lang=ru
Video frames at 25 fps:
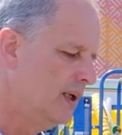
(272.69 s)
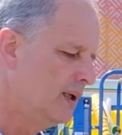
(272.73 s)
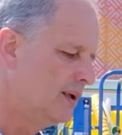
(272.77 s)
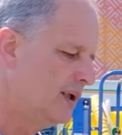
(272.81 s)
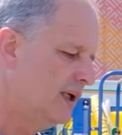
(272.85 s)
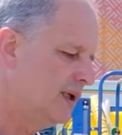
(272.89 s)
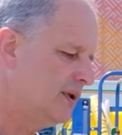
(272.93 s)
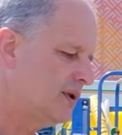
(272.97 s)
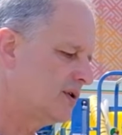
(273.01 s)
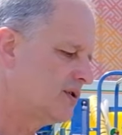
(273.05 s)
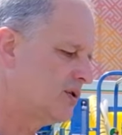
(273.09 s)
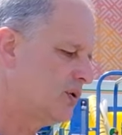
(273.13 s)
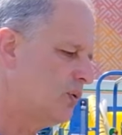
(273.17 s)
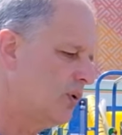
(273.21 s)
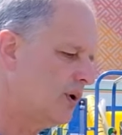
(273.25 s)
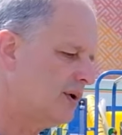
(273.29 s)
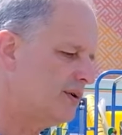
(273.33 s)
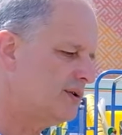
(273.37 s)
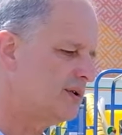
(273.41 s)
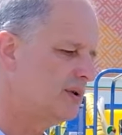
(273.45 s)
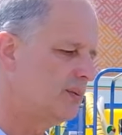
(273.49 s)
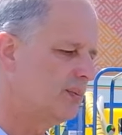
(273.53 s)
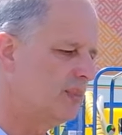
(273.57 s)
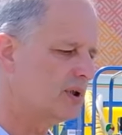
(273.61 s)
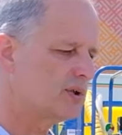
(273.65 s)
На этой
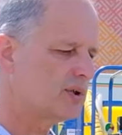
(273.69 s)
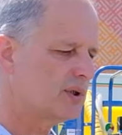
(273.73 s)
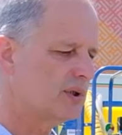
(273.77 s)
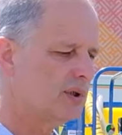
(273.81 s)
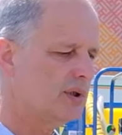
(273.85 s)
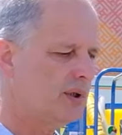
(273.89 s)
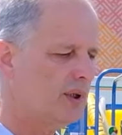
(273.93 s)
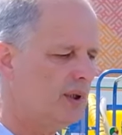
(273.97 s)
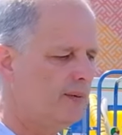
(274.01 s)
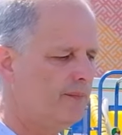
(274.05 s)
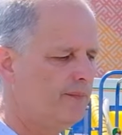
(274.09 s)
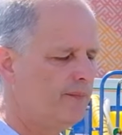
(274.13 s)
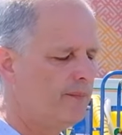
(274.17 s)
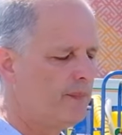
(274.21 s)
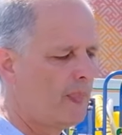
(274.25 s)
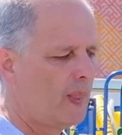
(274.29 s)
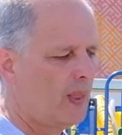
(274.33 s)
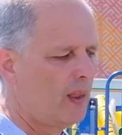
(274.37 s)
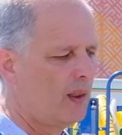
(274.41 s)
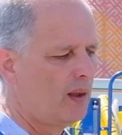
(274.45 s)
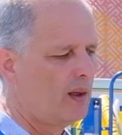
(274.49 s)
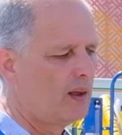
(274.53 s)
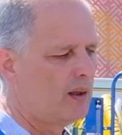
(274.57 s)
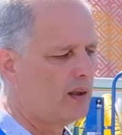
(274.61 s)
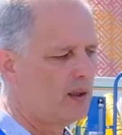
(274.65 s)
скорости машина
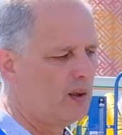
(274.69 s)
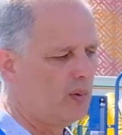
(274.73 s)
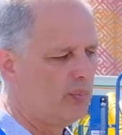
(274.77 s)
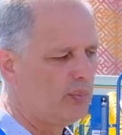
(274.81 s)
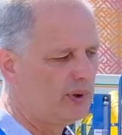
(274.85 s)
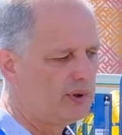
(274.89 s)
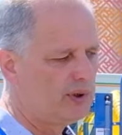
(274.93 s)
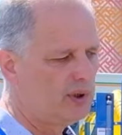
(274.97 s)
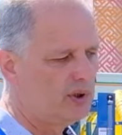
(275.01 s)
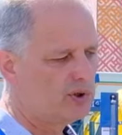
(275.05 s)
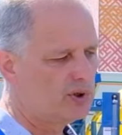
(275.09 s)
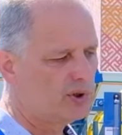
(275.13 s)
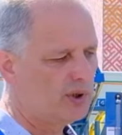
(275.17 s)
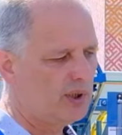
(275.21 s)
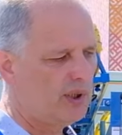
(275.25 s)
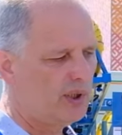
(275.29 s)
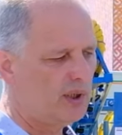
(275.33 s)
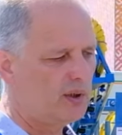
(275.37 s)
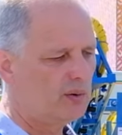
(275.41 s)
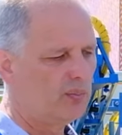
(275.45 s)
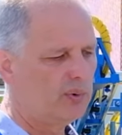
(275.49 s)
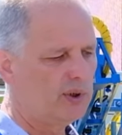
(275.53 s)
э, подъезжает